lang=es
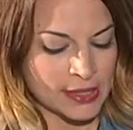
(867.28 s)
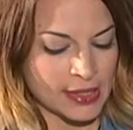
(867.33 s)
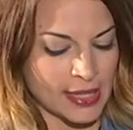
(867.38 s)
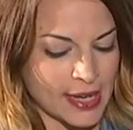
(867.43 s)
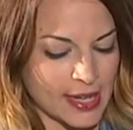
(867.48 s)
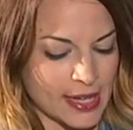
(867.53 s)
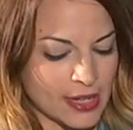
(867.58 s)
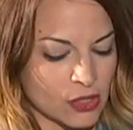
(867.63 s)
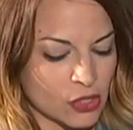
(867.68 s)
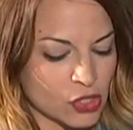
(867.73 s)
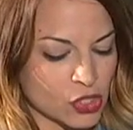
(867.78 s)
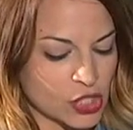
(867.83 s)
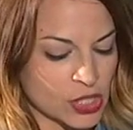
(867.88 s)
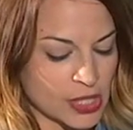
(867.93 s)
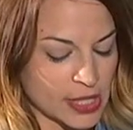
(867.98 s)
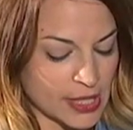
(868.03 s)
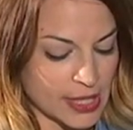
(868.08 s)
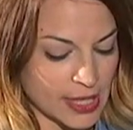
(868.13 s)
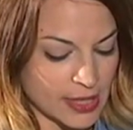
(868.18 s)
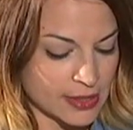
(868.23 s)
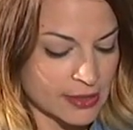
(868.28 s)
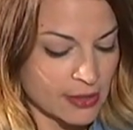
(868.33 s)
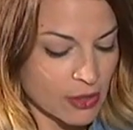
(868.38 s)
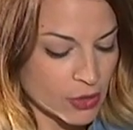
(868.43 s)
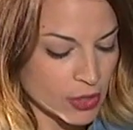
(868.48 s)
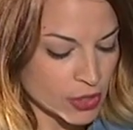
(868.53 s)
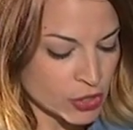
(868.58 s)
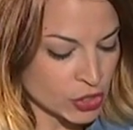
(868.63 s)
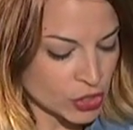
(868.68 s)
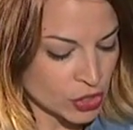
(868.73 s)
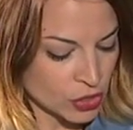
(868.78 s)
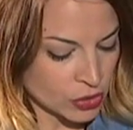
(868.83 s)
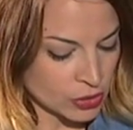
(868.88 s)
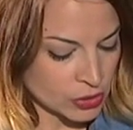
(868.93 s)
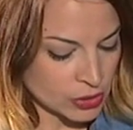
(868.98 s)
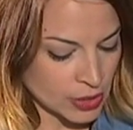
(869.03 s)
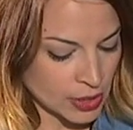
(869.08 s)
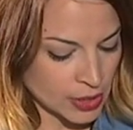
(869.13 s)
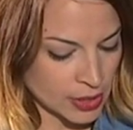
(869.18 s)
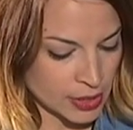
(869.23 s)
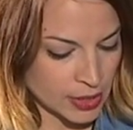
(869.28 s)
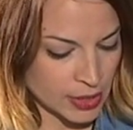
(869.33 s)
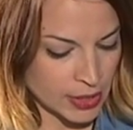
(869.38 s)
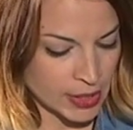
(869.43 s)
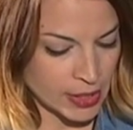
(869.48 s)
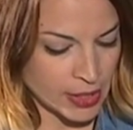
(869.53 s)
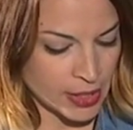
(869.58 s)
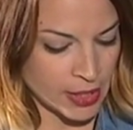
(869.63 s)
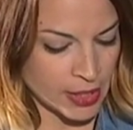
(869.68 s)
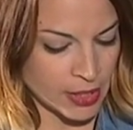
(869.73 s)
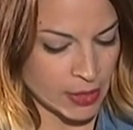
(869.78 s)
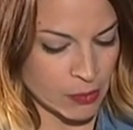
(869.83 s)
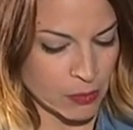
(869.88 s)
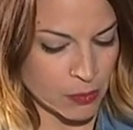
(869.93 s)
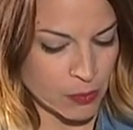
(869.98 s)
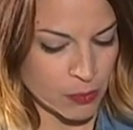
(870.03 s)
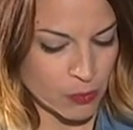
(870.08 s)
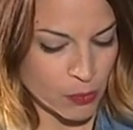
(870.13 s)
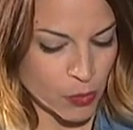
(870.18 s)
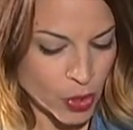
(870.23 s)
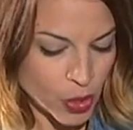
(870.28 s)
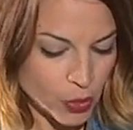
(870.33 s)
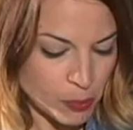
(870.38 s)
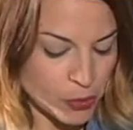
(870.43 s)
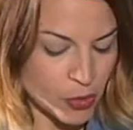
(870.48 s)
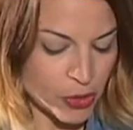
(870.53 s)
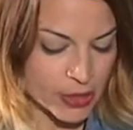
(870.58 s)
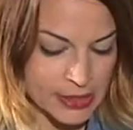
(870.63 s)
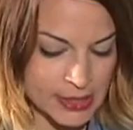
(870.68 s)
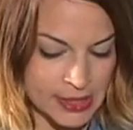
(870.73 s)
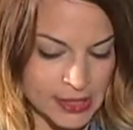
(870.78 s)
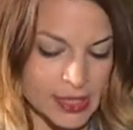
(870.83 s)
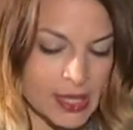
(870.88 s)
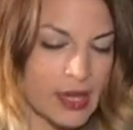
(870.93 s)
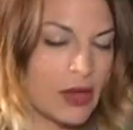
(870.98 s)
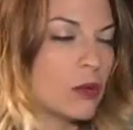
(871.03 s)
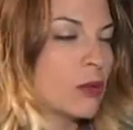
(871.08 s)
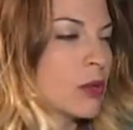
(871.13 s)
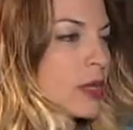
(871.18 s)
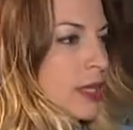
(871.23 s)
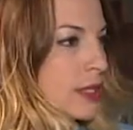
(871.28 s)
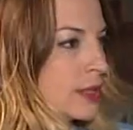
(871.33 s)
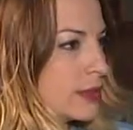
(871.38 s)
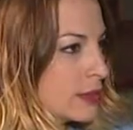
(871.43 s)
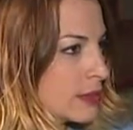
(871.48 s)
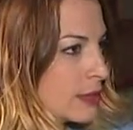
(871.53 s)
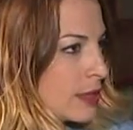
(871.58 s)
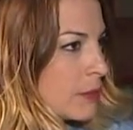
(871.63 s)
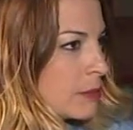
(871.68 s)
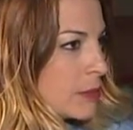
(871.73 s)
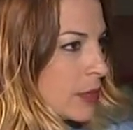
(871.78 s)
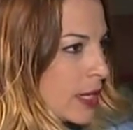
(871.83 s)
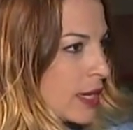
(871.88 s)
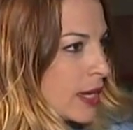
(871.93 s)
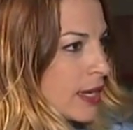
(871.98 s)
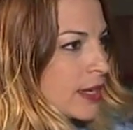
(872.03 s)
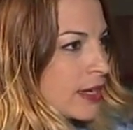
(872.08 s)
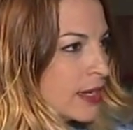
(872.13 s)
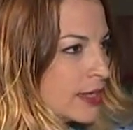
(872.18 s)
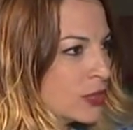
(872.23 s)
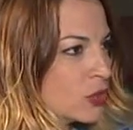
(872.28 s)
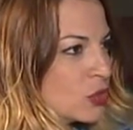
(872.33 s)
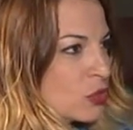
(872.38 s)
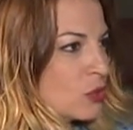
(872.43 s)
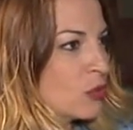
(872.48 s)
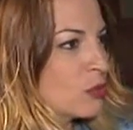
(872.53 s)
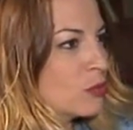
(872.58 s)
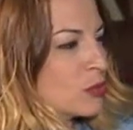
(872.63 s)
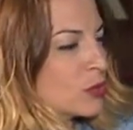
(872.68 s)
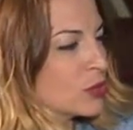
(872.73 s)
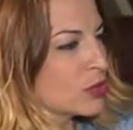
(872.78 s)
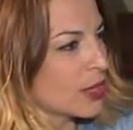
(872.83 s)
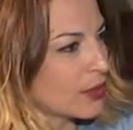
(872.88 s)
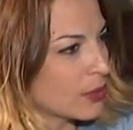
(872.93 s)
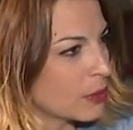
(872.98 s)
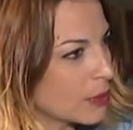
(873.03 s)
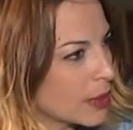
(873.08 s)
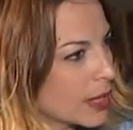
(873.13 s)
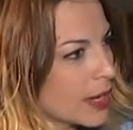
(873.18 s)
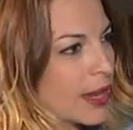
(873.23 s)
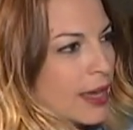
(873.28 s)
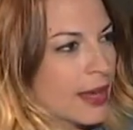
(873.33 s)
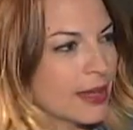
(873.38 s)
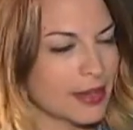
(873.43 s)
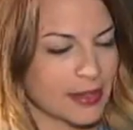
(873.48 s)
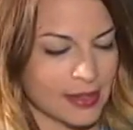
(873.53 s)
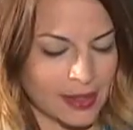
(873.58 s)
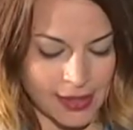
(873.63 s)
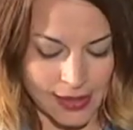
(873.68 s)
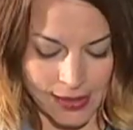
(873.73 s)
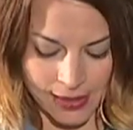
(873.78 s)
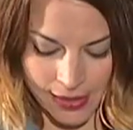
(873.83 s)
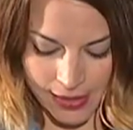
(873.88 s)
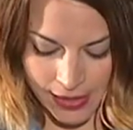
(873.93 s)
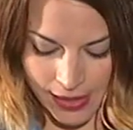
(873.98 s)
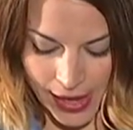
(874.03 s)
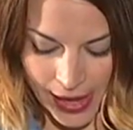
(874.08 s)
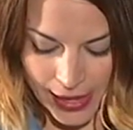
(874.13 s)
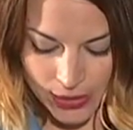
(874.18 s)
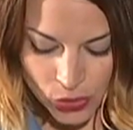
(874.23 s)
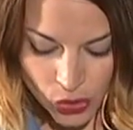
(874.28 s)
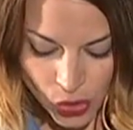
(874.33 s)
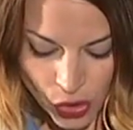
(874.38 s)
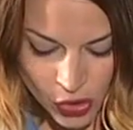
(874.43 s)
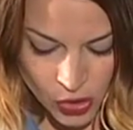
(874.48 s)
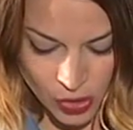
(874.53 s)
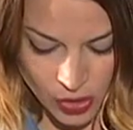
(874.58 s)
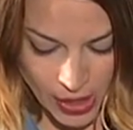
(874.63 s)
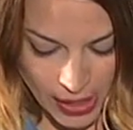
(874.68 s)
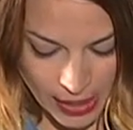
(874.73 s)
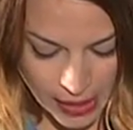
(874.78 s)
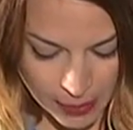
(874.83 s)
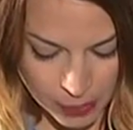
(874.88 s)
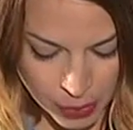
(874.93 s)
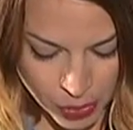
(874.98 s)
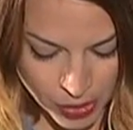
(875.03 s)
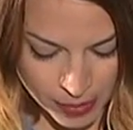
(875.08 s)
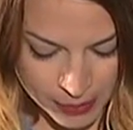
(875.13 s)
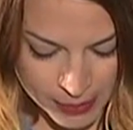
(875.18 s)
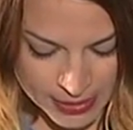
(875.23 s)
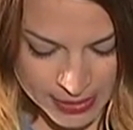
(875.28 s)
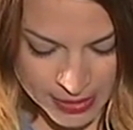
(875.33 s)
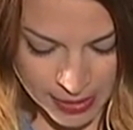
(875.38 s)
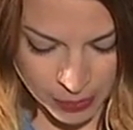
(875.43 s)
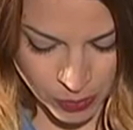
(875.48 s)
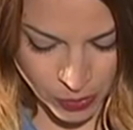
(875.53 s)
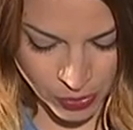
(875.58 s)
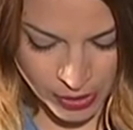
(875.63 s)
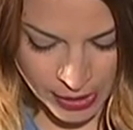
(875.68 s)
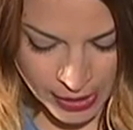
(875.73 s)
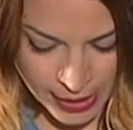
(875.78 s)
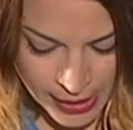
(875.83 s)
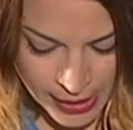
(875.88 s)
traernos y en esta ocasión... Eh, bueno, poesía, aunque también ha escrito mucha novela, eh, Antonio Gala, Poemas de Amor.